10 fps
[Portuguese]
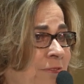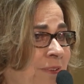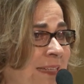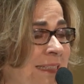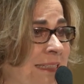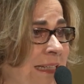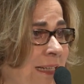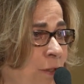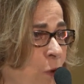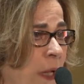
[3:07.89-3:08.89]

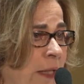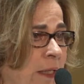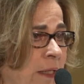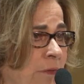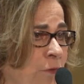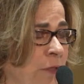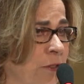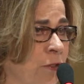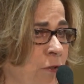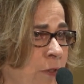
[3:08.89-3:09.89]
fazer do Arquivo
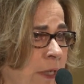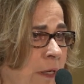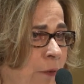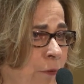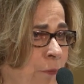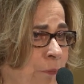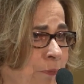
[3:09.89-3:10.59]
Nacional,